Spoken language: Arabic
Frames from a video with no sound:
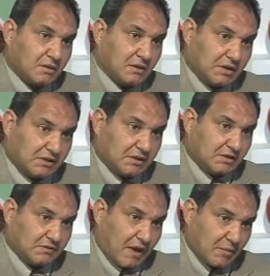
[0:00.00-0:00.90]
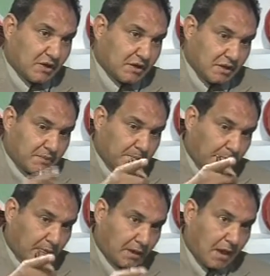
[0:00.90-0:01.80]
جديد في عمليه
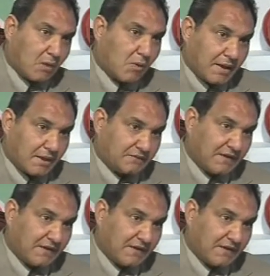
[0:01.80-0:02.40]
او عيان